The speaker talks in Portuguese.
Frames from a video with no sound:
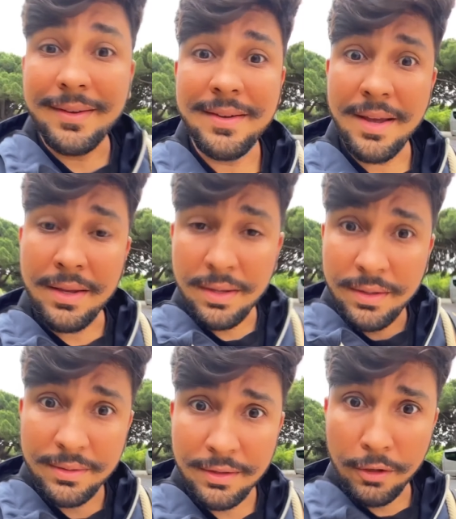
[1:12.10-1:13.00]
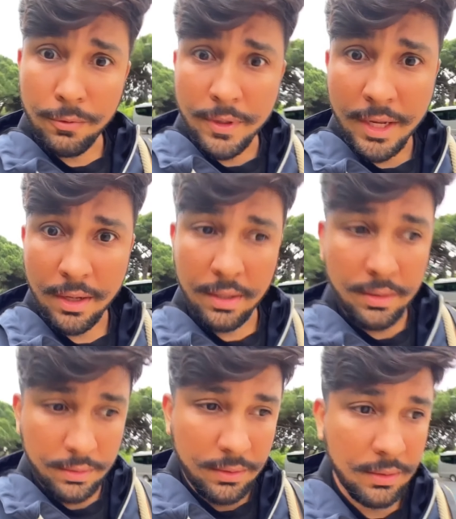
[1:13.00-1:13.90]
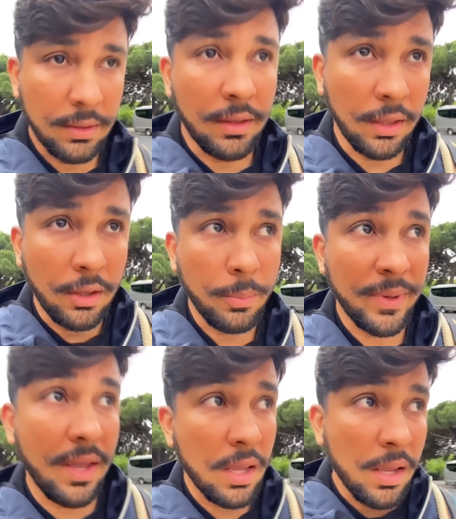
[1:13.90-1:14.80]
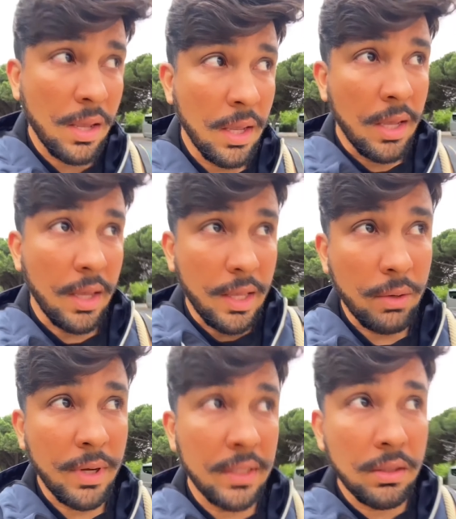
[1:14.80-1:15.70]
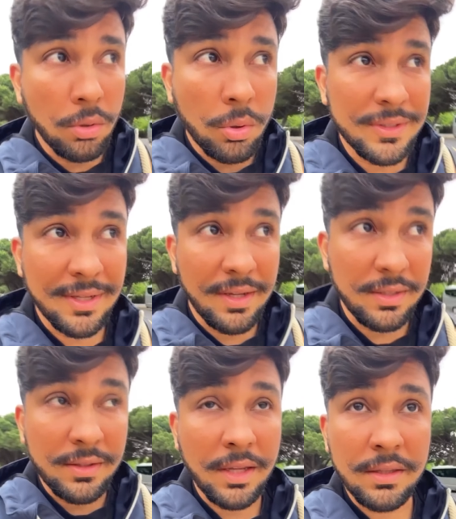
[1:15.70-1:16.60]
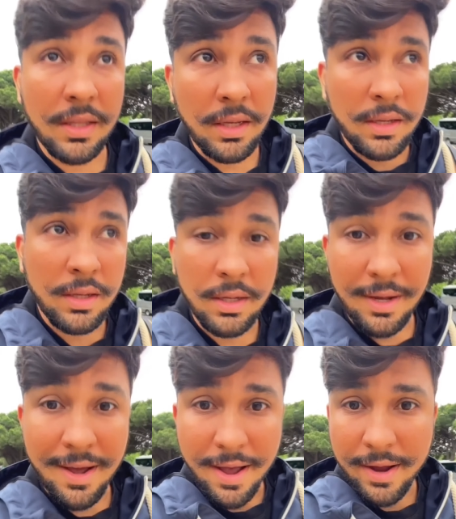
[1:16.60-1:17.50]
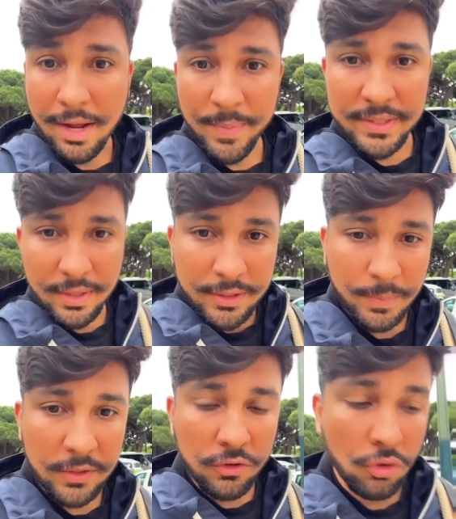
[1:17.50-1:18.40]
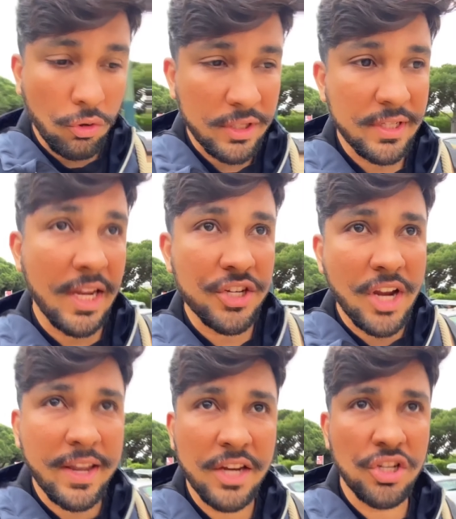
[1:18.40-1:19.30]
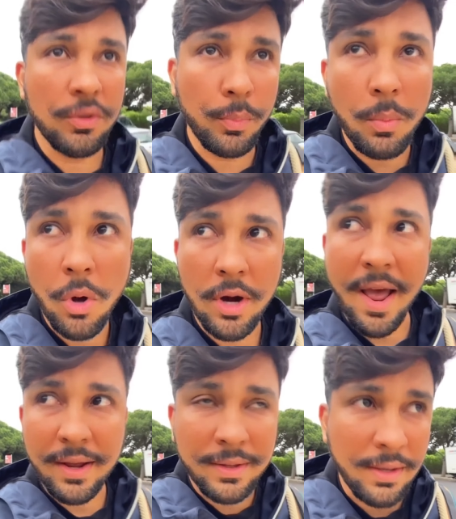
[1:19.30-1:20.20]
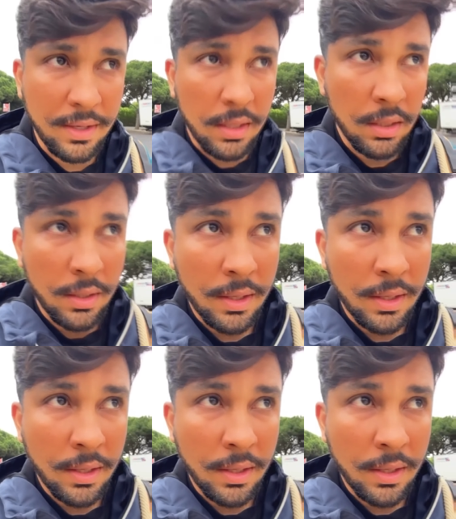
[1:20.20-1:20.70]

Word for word: E aí, tem o quê? Entendeu? Porque eu ainda não consegui entender a cabeça das pessoas em achar que a gente, por morar aqui,